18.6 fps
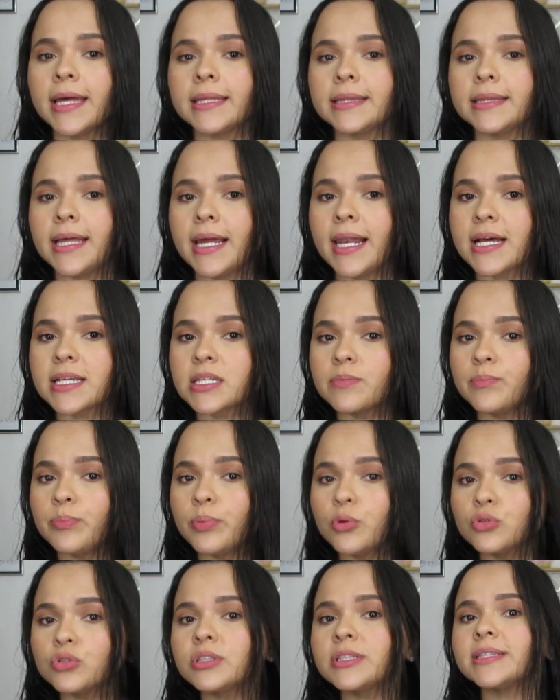de las
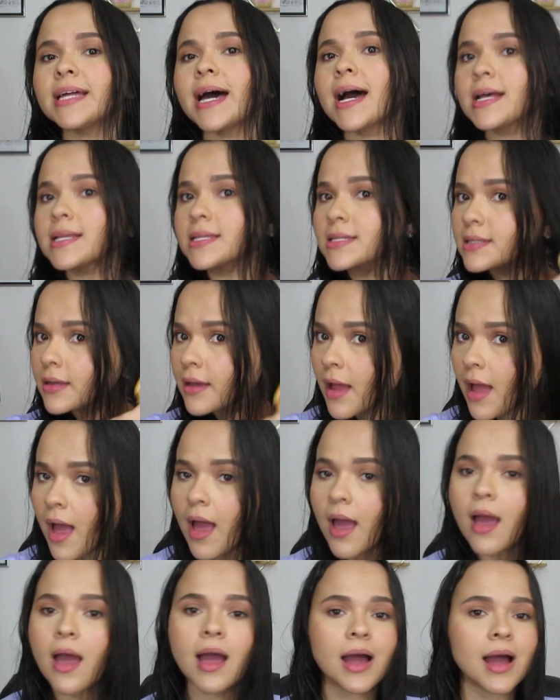puntas
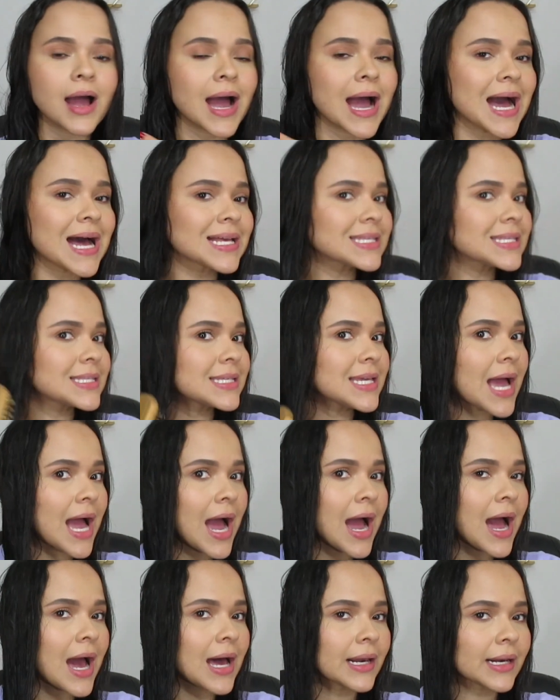hacia
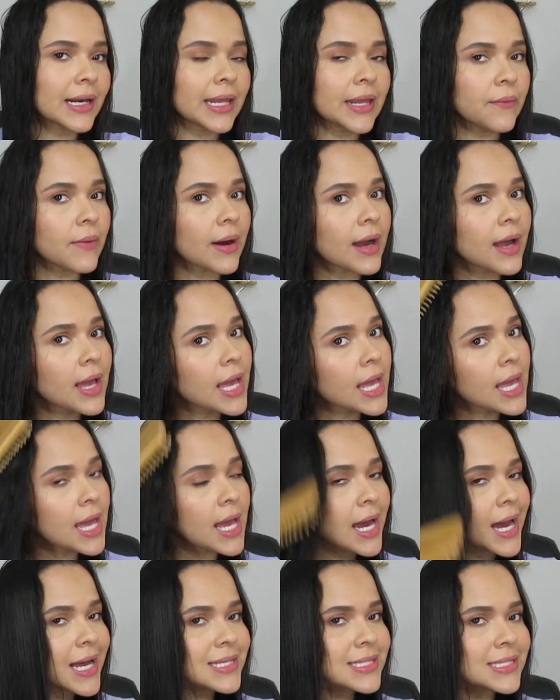arriba.
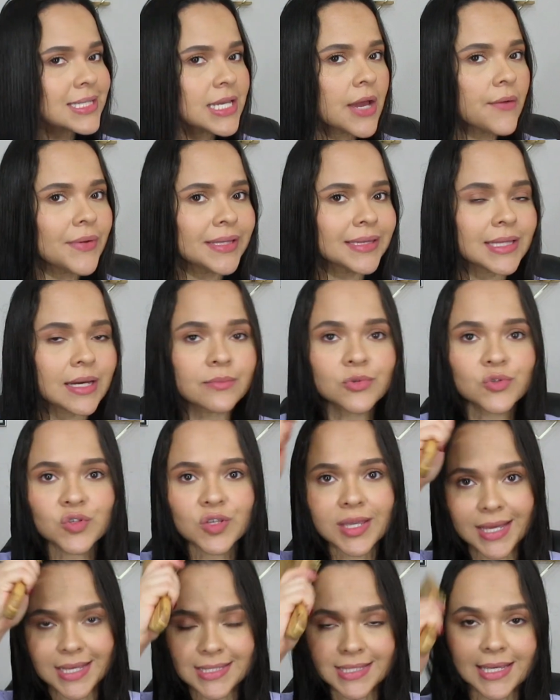Así evitamos
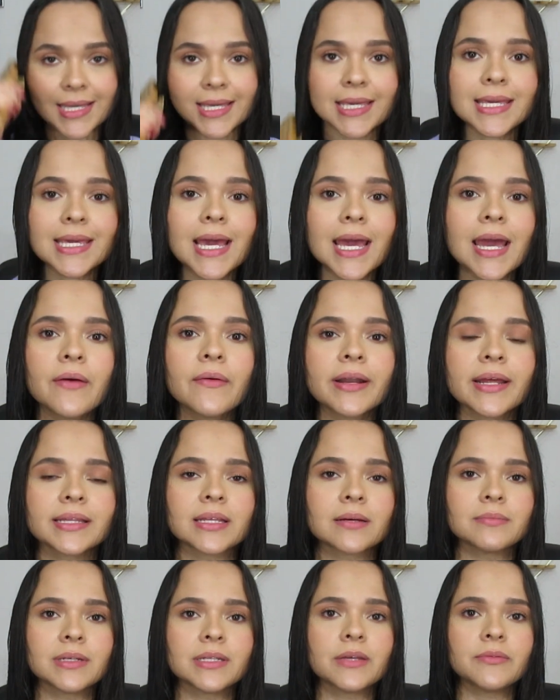que se quiebre,
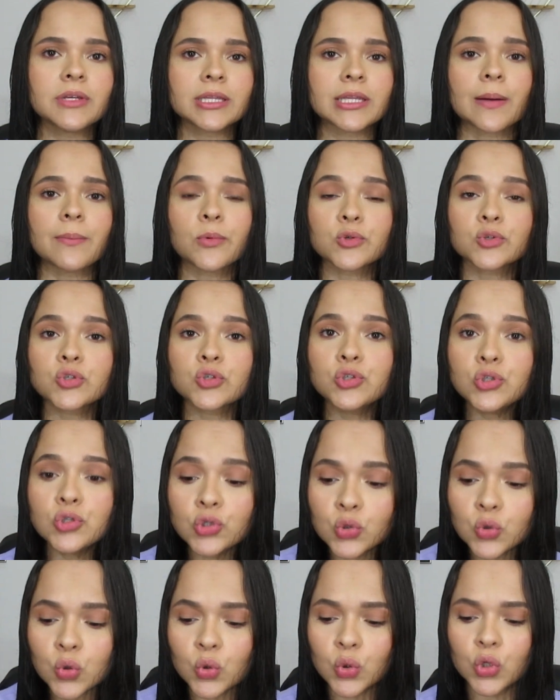también evitamos
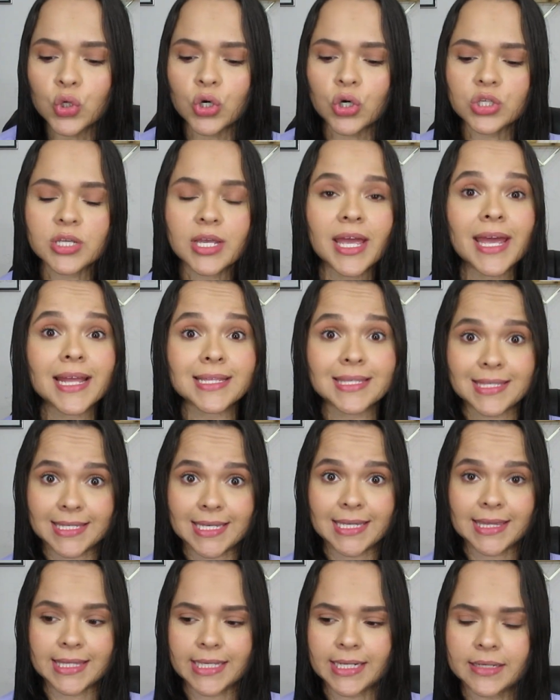nudos,
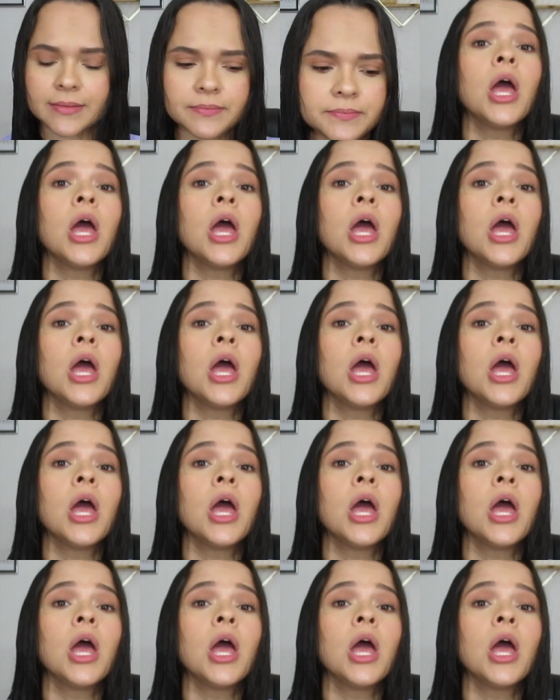etc.